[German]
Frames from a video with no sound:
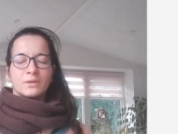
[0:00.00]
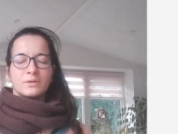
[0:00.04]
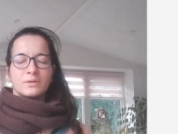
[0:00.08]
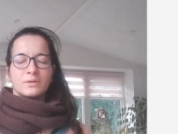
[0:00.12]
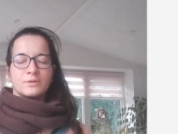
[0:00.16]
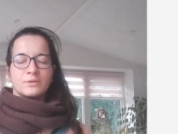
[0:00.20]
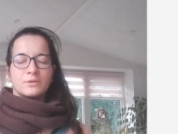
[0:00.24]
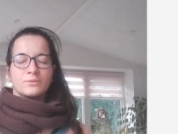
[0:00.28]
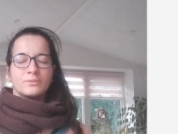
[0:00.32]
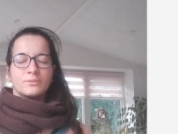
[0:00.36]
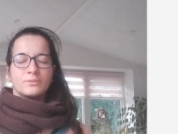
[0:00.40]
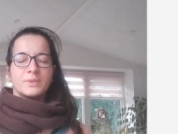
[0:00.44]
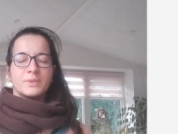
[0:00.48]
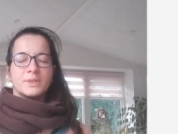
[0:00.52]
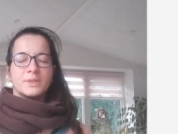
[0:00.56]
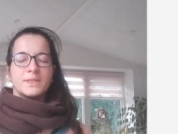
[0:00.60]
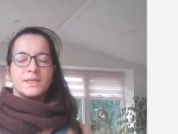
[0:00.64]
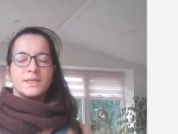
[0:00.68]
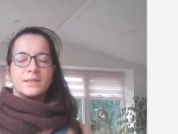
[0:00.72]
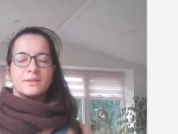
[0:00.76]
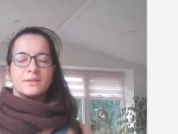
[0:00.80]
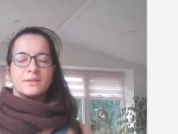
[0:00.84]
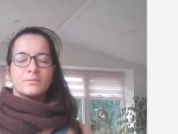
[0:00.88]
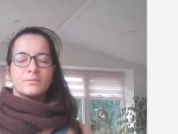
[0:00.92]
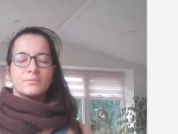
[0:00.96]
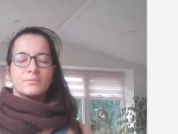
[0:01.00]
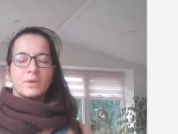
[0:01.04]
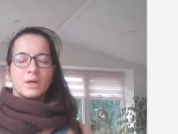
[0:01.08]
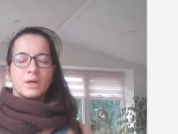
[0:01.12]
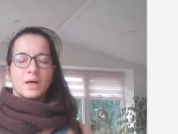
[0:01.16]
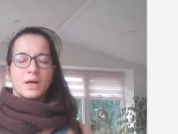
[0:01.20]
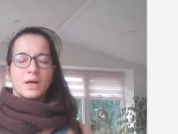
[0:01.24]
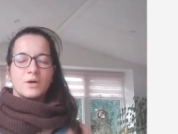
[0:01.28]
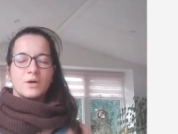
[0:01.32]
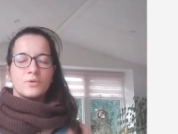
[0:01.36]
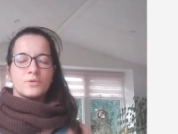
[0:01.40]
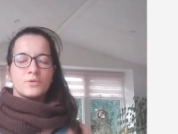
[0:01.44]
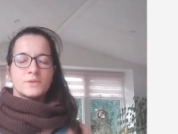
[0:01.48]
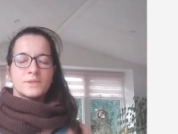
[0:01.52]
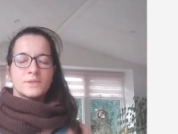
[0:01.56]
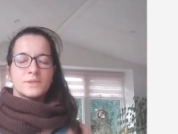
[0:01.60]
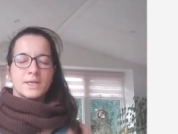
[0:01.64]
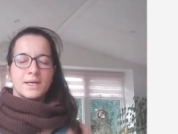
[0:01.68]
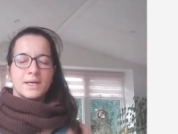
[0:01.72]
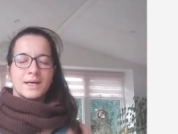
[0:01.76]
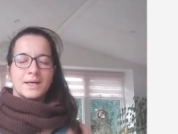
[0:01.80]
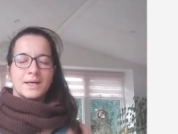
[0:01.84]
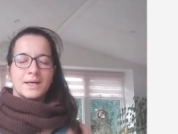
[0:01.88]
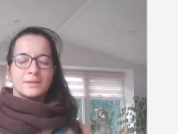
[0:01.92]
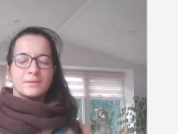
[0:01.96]
Genau, und mit jedem
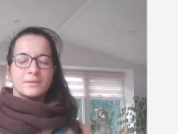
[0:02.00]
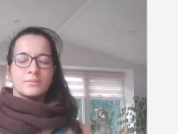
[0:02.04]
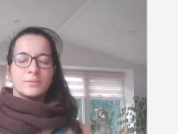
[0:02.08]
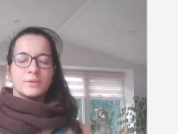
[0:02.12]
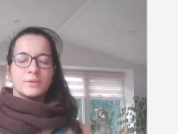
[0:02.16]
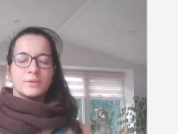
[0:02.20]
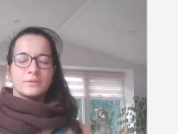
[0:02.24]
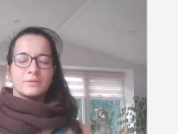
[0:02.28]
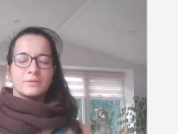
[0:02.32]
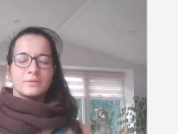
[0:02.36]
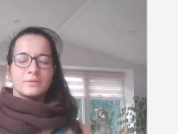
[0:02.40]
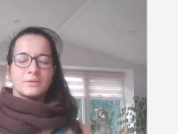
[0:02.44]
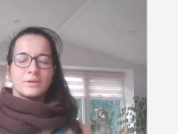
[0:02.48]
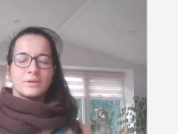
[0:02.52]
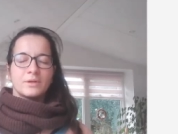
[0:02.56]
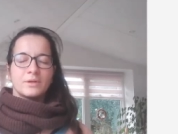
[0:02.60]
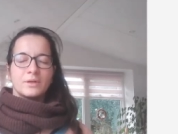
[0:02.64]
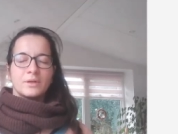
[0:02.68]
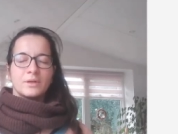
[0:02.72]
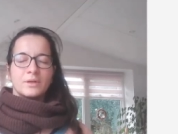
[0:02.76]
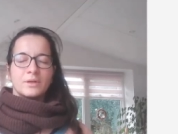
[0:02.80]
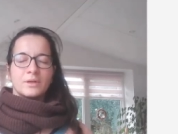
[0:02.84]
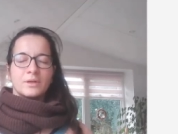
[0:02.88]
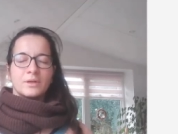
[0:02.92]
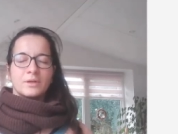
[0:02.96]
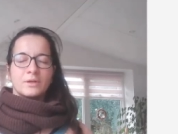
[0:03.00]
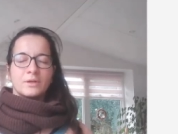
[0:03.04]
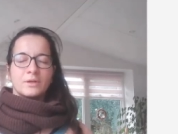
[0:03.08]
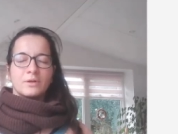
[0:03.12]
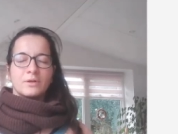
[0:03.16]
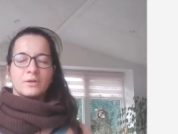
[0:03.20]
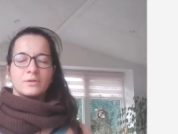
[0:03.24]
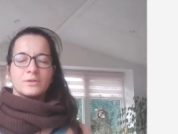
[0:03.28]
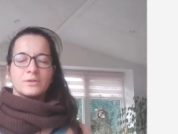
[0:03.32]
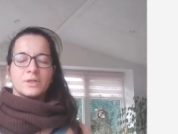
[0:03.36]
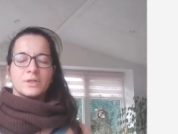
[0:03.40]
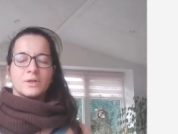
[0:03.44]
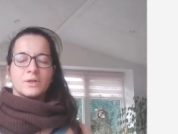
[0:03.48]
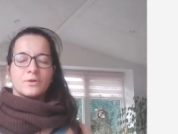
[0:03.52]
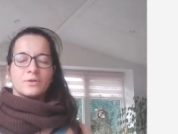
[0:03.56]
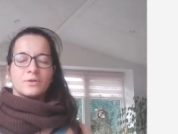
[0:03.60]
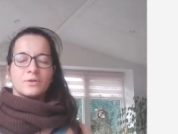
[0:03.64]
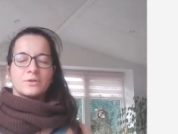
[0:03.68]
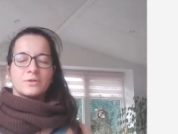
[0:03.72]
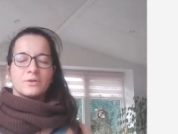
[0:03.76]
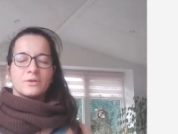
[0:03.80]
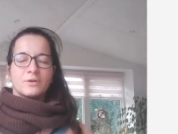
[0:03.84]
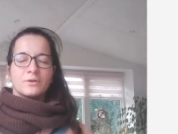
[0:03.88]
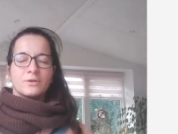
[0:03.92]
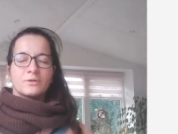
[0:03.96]
Ausatmen könnt ihr
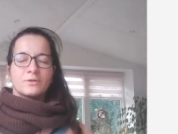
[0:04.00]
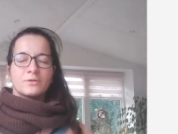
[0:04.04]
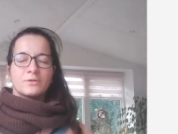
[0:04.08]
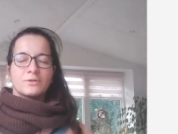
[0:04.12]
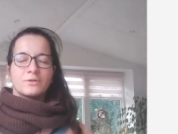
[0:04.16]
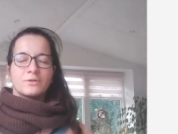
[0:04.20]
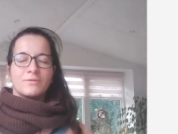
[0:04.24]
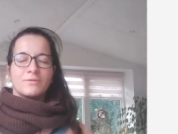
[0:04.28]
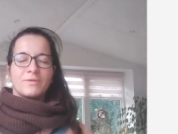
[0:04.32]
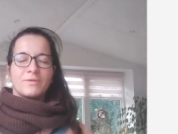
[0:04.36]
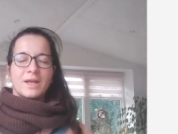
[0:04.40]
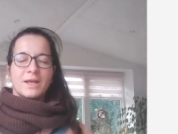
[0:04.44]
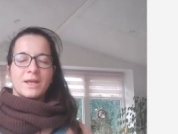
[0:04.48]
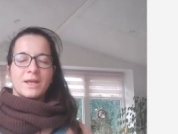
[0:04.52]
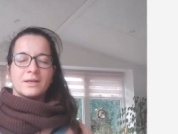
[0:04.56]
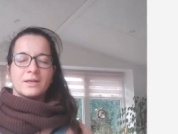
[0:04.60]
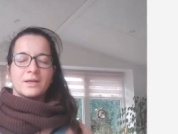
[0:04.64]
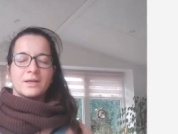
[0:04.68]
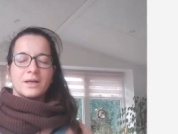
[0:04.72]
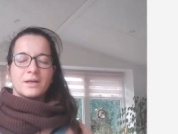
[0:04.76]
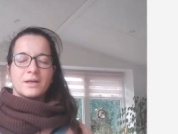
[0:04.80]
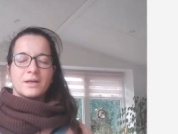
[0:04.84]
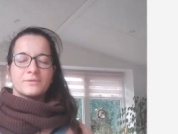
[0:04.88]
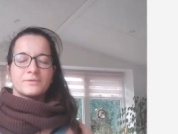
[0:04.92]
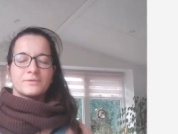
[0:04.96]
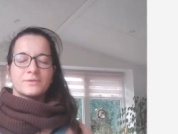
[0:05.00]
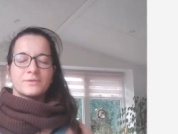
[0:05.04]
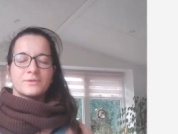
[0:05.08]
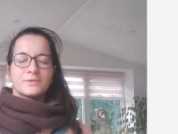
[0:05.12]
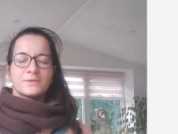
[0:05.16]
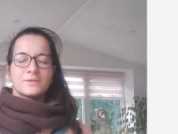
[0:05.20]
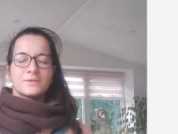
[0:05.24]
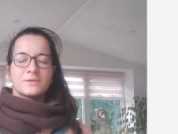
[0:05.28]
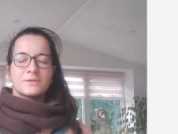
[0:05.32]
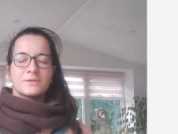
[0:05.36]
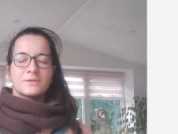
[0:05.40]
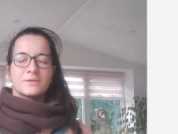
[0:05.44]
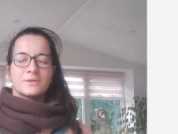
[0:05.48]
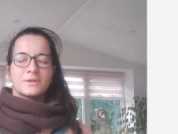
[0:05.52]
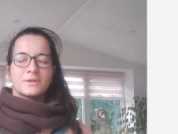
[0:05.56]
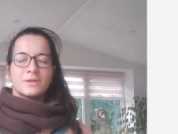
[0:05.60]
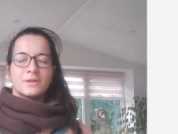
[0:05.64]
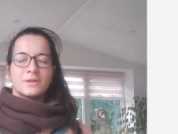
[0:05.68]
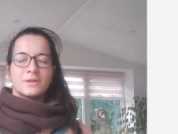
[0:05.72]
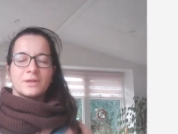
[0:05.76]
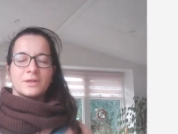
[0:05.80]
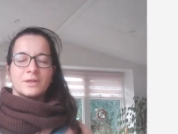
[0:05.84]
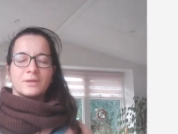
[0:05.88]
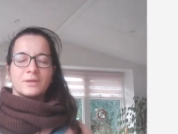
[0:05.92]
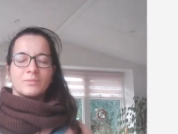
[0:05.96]
euch eure Schwerkraft
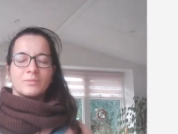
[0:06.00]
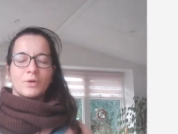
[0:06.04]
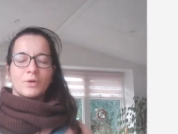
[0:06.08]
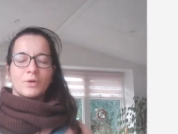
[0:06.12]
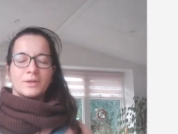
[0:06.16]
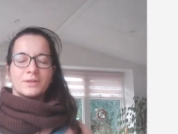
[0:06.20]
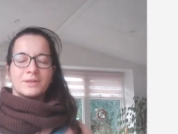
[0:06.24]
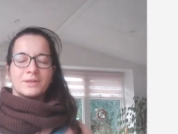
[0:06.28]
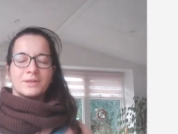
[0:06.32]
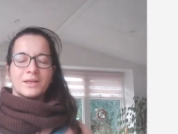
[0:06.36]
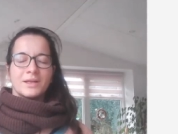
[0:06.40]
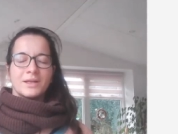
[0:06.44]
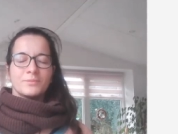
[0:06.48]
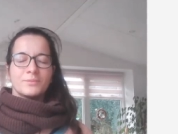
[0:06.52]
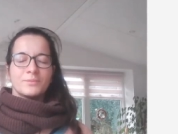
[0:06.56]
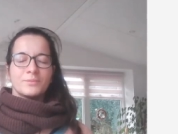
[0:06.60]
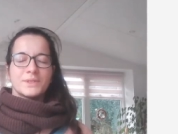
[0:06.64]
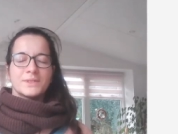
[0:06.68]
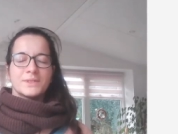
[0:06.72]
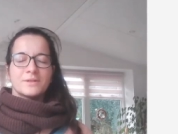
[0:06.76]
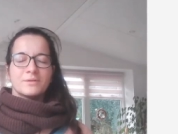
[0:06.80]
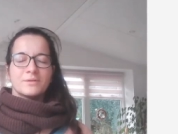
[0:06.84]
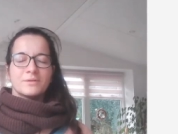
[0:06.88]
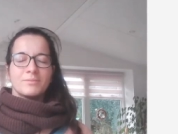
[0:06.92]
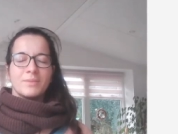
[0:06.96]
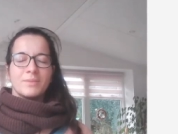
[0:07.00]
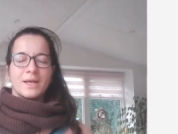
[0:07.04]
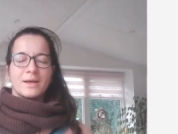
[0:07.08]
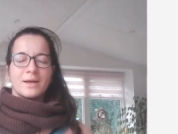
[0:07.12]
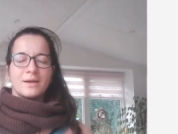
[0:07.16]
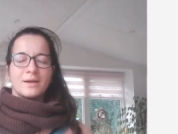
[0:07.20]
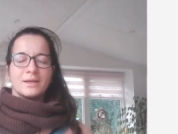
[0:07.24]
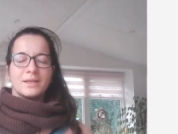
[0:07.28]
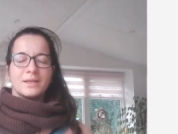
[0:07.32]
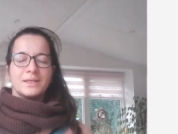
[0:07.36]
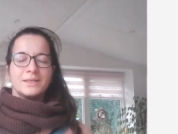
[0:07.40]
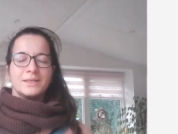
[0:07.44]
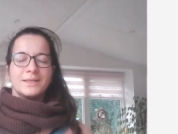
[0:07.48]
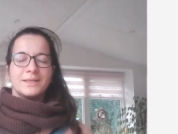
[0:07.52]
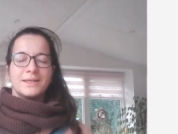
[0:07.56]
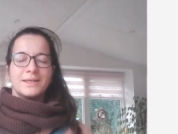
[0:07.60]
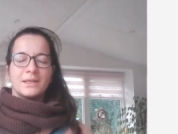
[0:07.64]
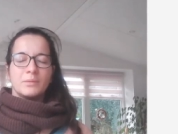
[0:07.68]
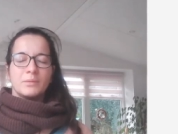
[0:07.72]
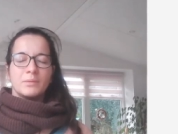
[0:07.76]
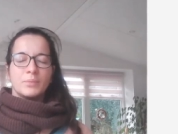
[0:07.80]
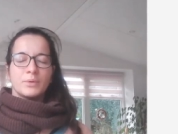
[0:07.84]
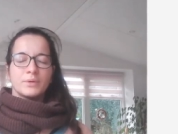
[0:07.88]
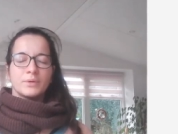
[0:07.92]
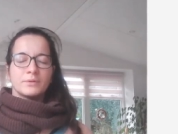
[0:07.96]
mal ein klein bisschen mehr
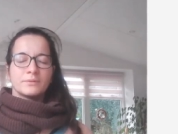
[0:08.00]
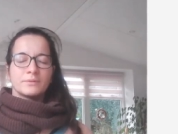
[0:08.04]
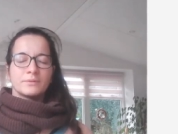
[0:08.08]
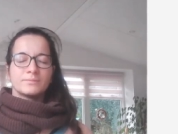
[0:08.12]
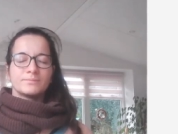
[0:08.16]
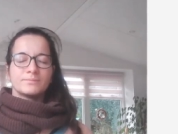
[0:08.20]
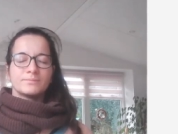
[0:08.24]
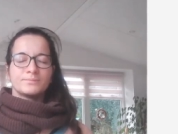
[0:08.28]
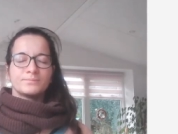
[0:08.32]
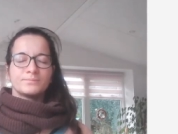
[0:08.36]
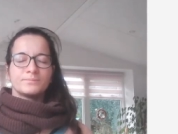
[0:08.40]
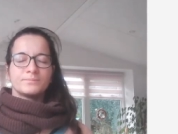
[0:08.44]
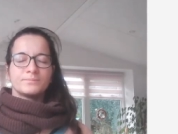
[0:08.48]
hingeben.